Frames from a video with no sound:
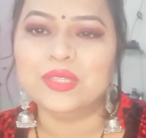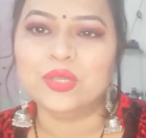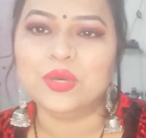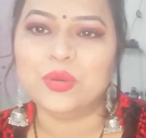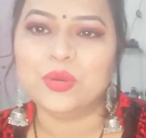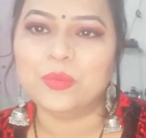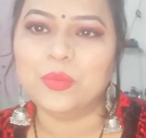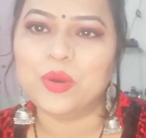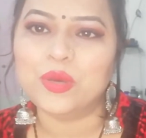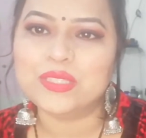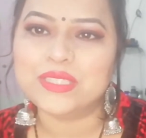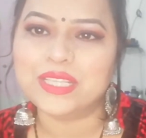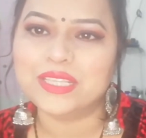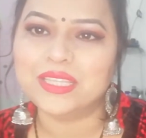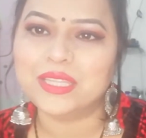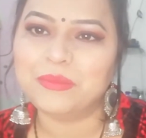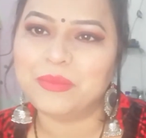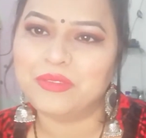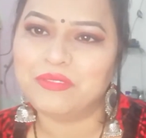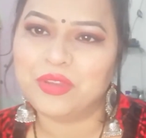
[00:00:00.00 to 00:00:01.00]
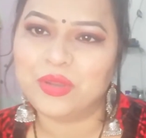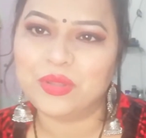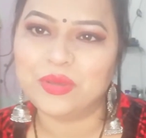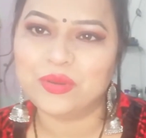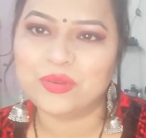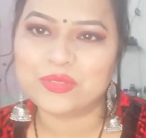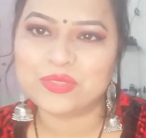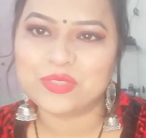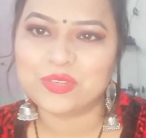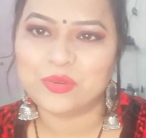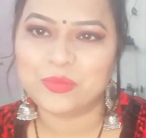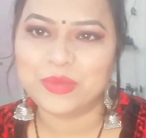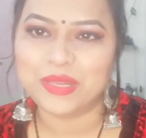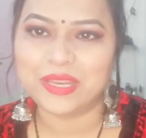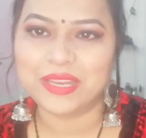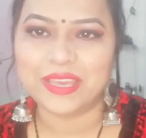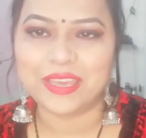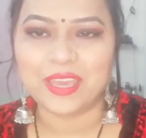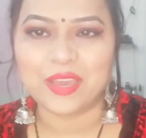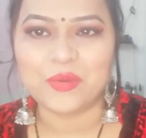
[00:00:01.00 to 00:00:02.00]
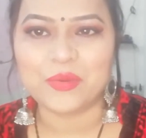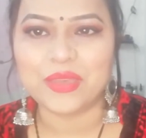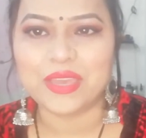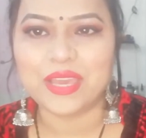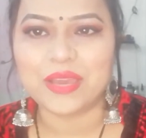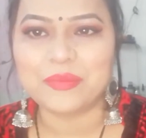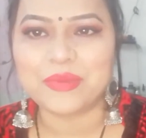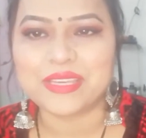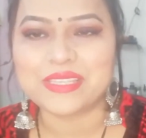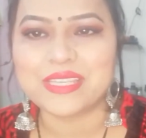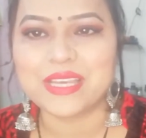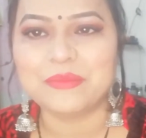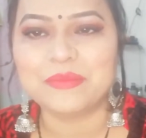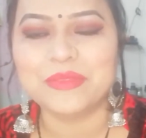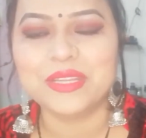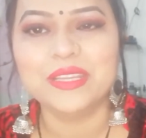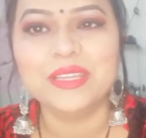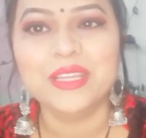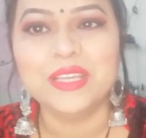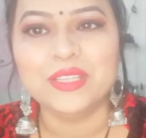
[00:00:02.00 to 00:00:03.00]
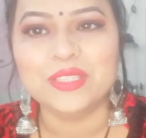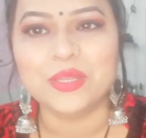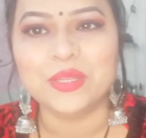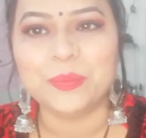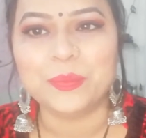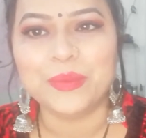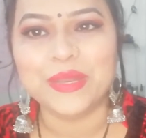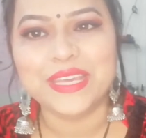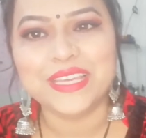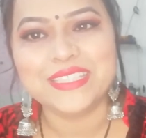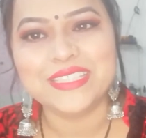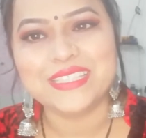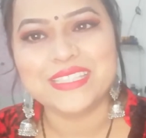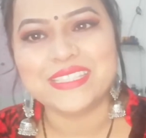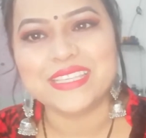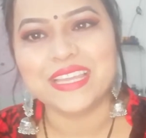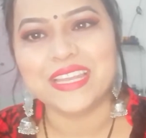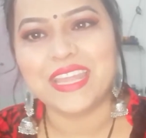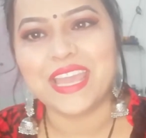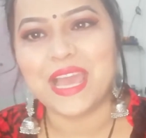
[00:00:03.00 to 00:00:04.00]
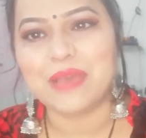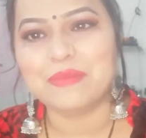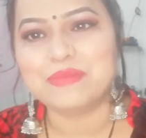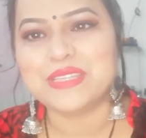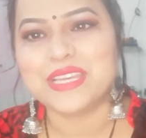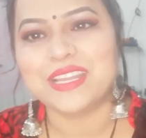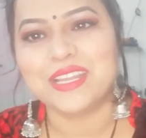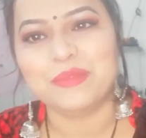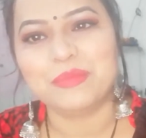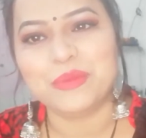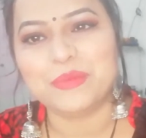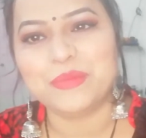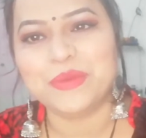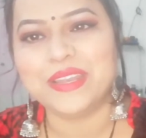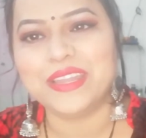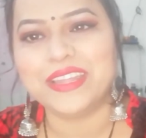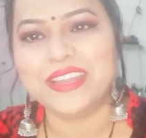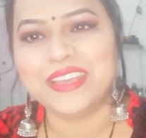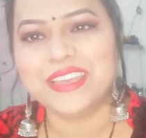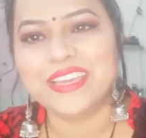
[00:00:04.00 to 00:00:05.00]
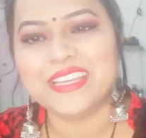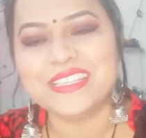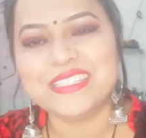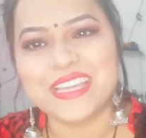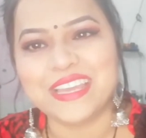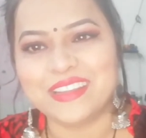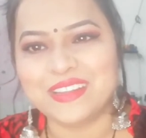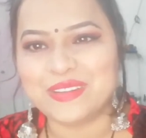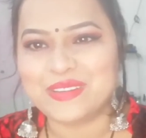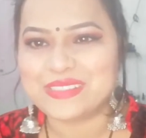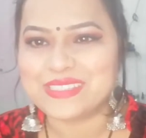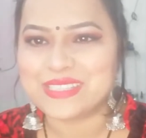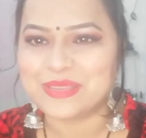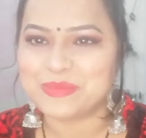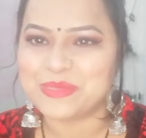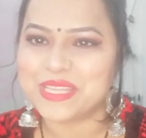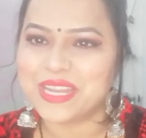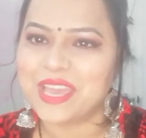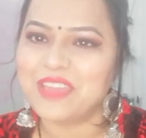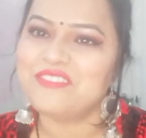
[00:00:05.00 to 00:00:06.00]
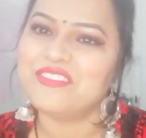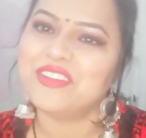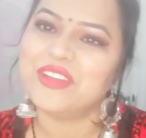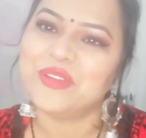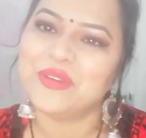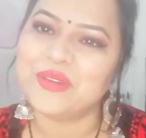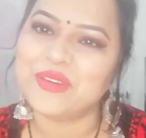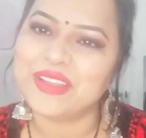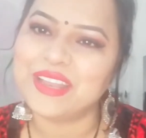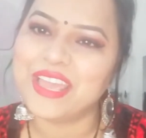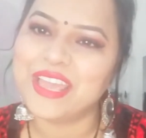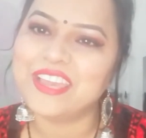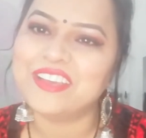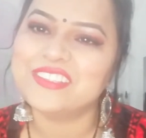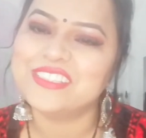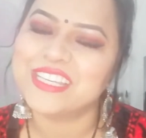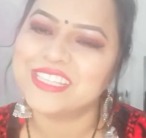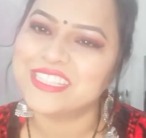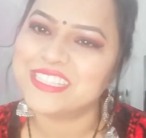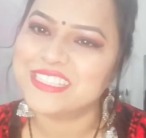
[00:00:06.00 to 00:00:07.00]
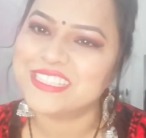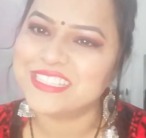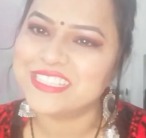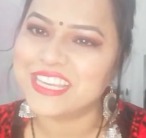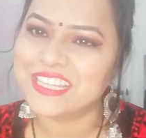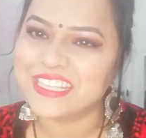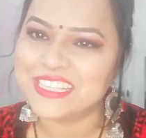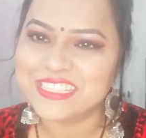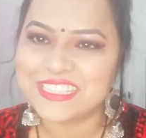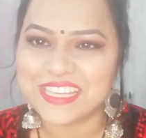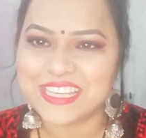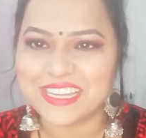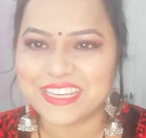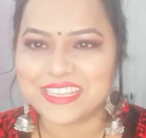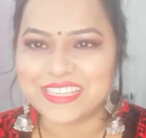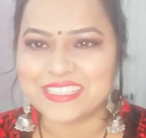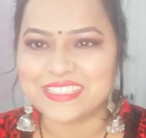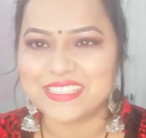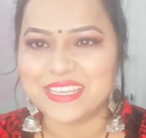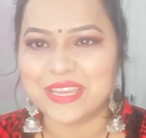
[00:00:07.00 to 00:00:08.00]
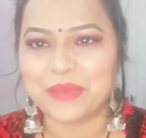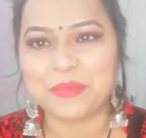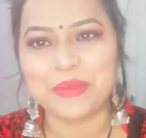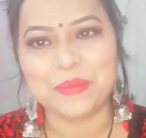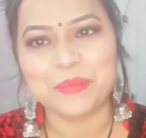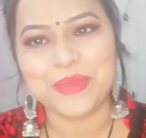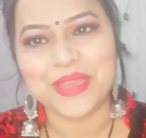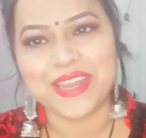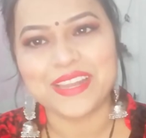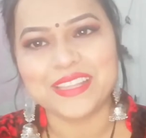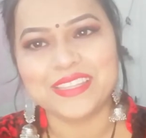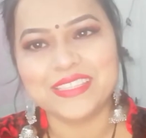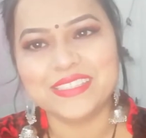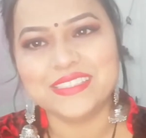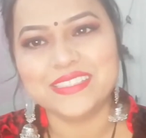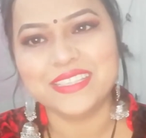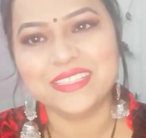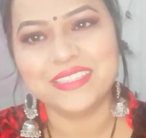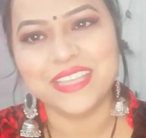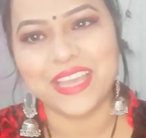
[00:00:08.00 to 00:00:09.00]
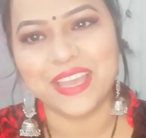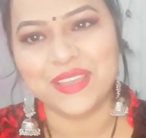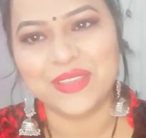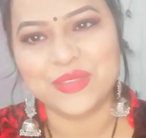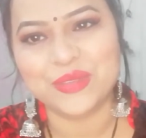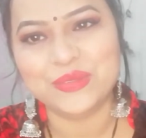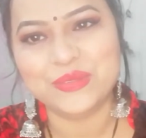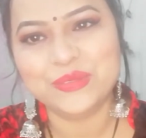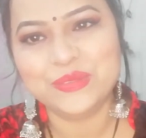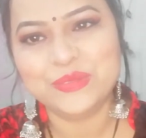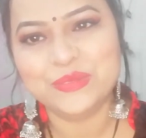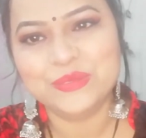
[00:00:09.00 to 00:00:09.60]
तो बहुत जल्दी मैं वीडियो को भी लेके आऊंगी आपके सामने तो प्लीज़ इसके लिए आप चैनल पर बने रहिए चैनल को सब्सक्राइब वीडियो को लाइक और ज़्यादा से ज़्यादा शेयर कीजिए अपना प्यार दीजिए थैंक यू